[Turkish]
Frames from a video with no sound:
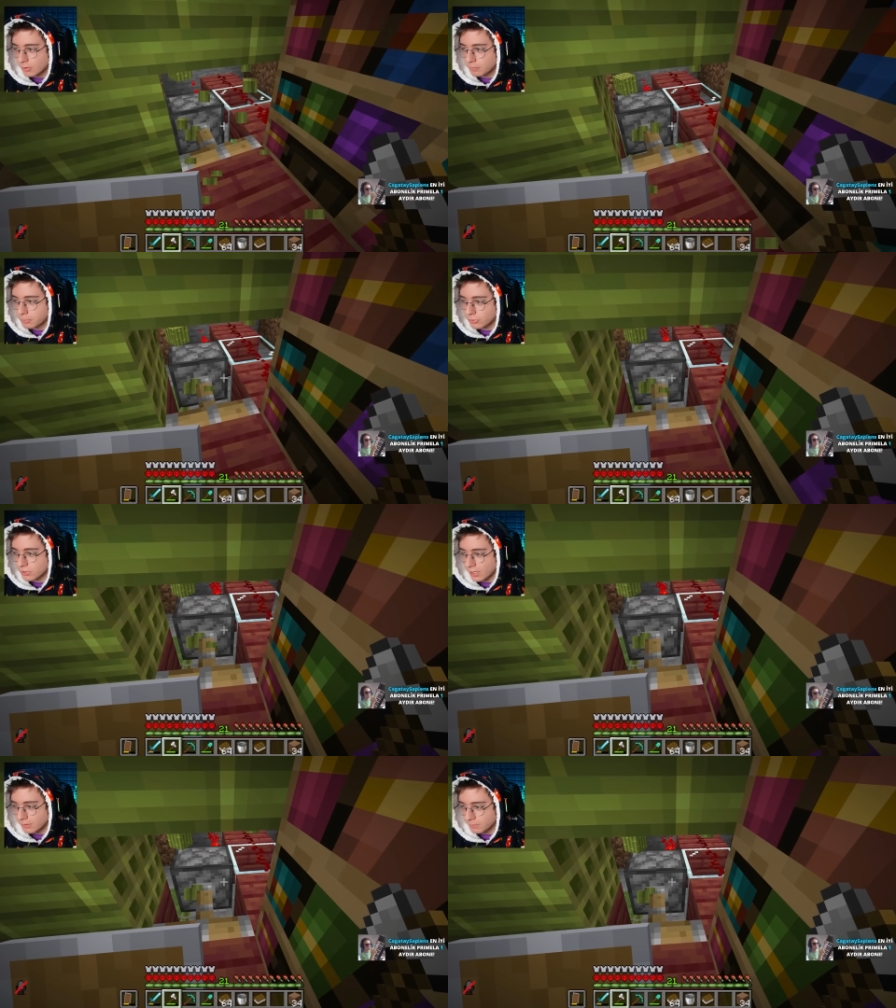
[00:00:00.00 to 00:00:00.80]

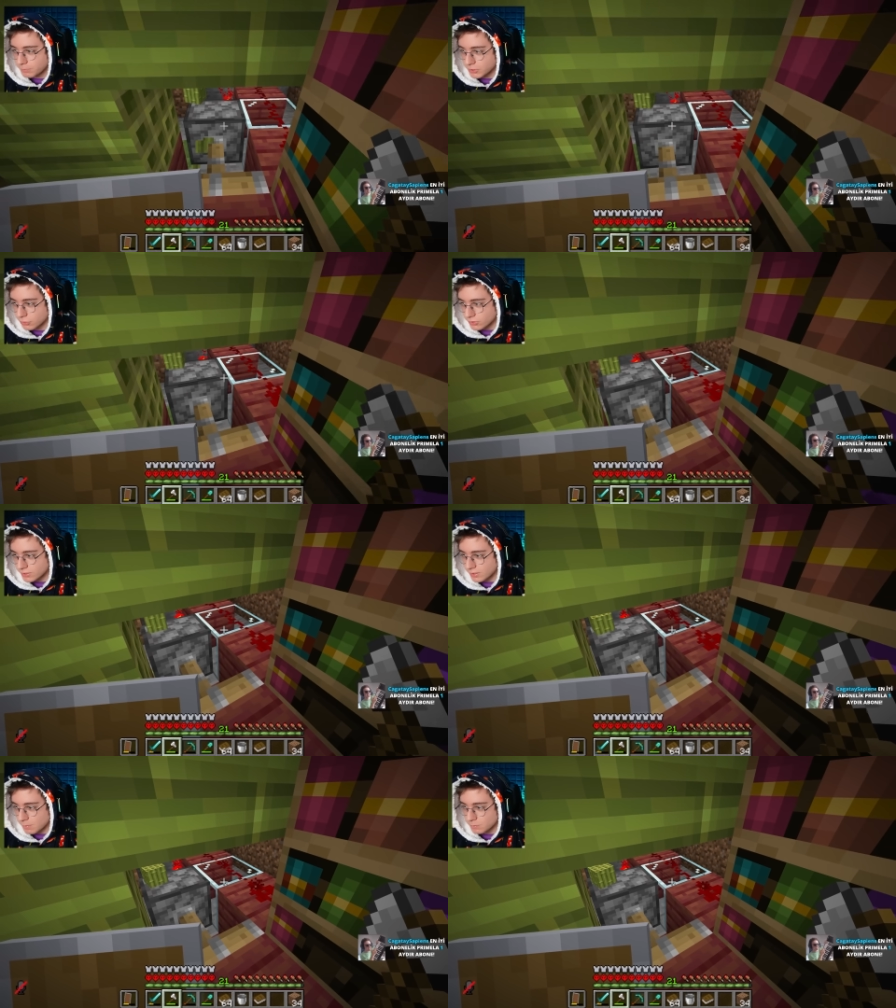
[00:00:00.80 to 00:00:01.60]
Burada Piston
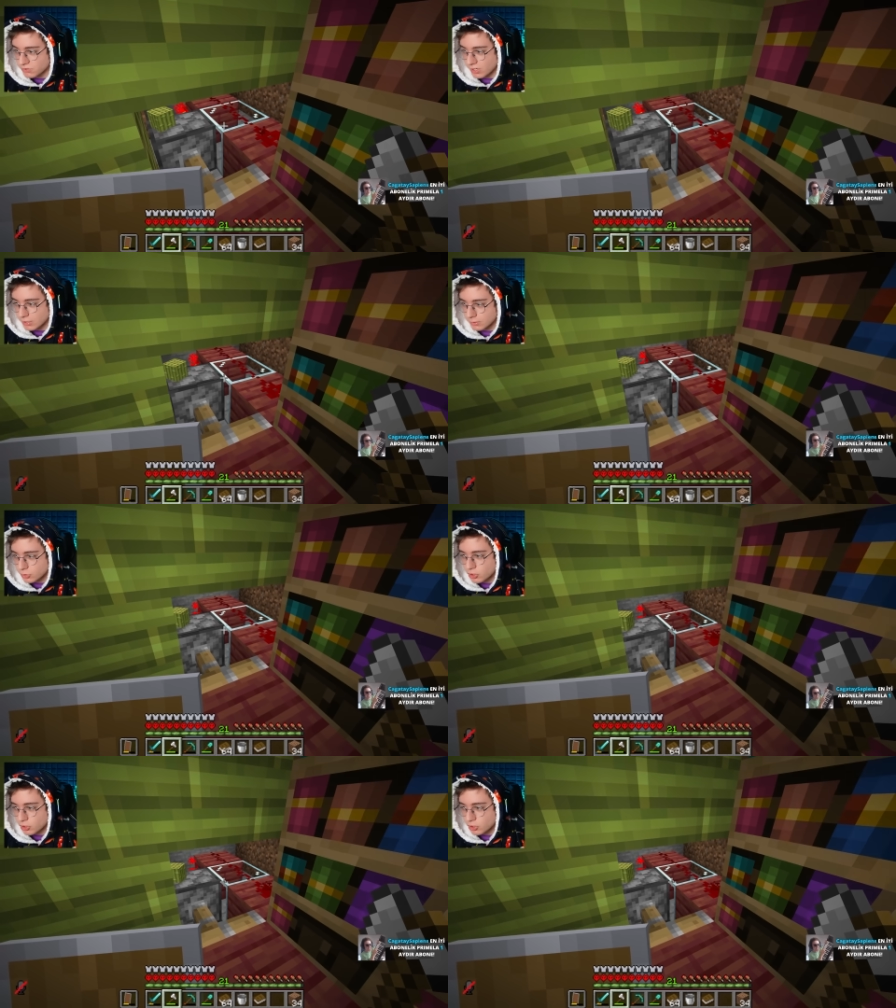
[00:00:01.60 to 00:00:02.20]
sistemimiz var.